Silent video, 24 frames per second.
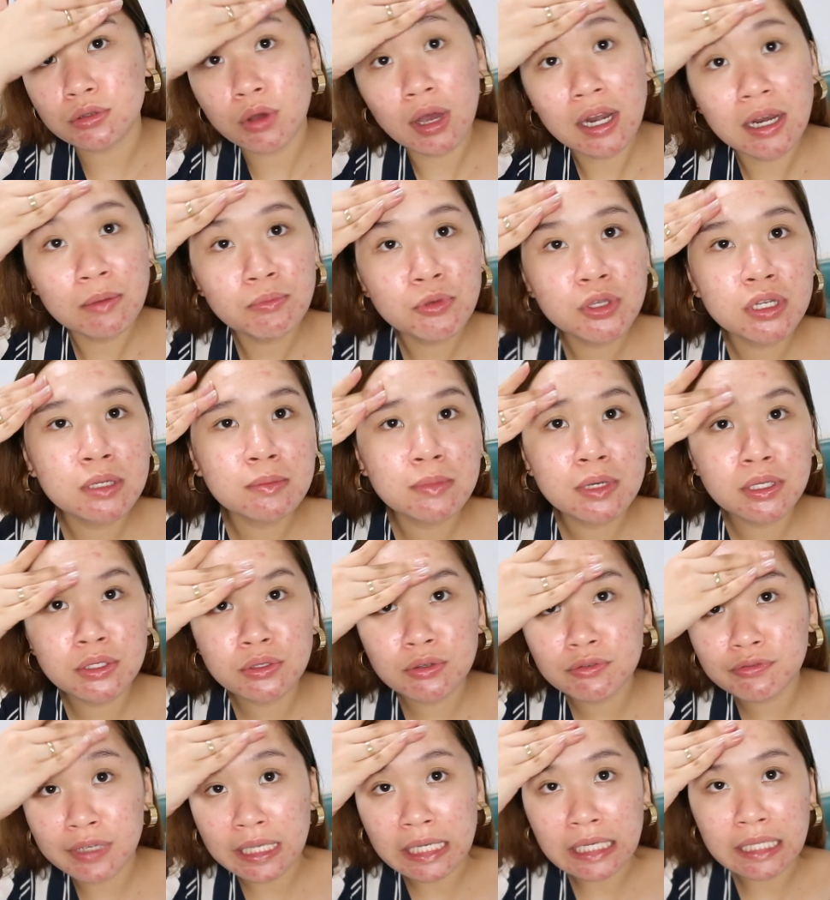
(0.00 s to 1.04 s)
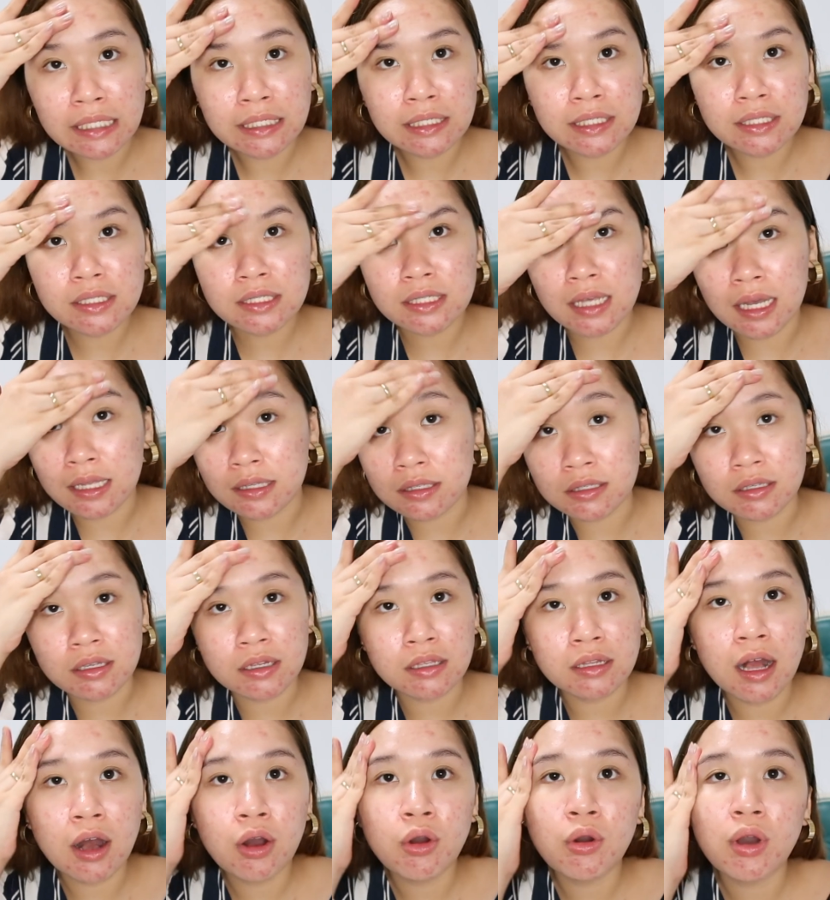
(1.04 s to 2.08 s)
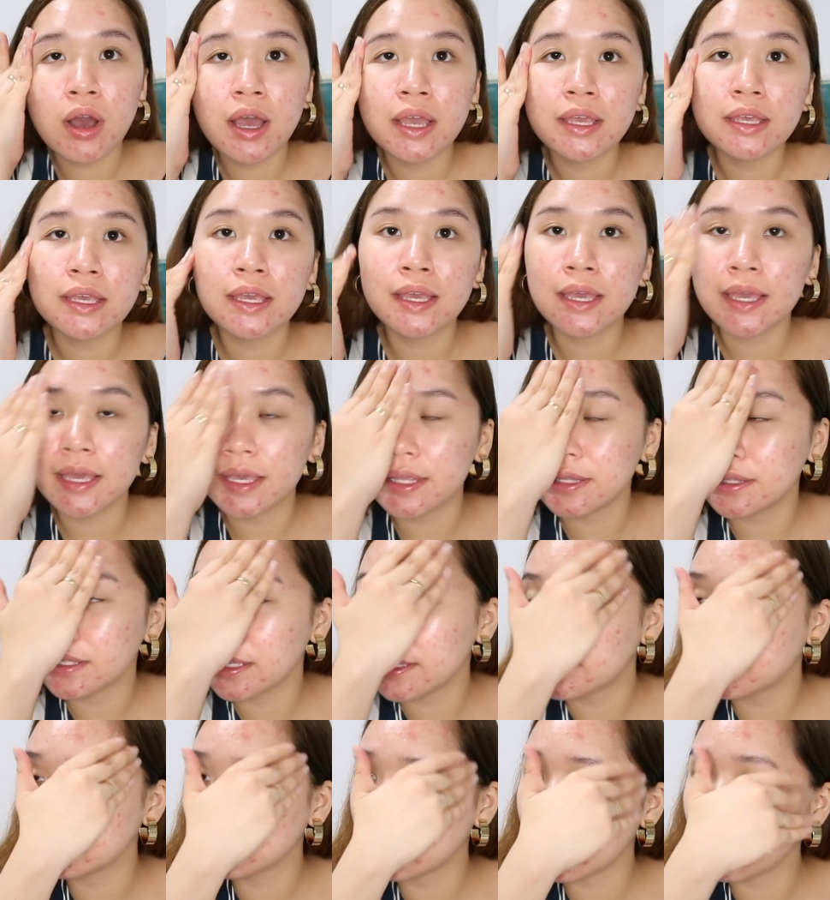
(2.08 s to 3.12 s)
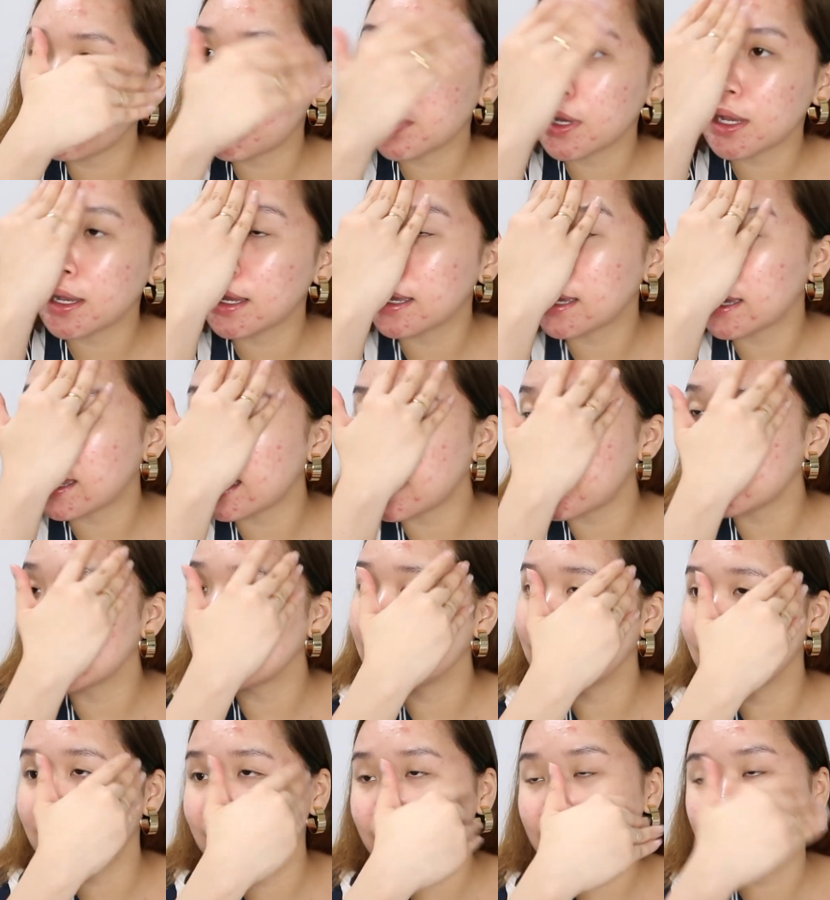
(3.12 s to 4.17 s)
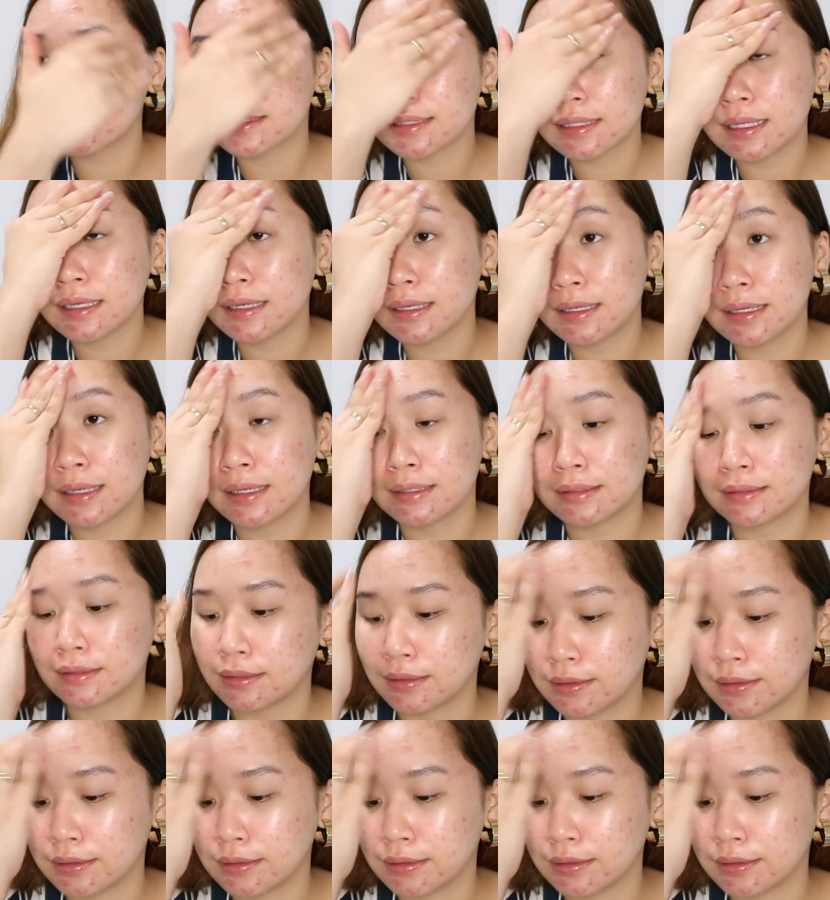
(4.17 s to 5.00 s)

So, alam niyo naman yung feeling ng sunscreen. Ako, I hate it kapag ka ang lagkit-lagkit.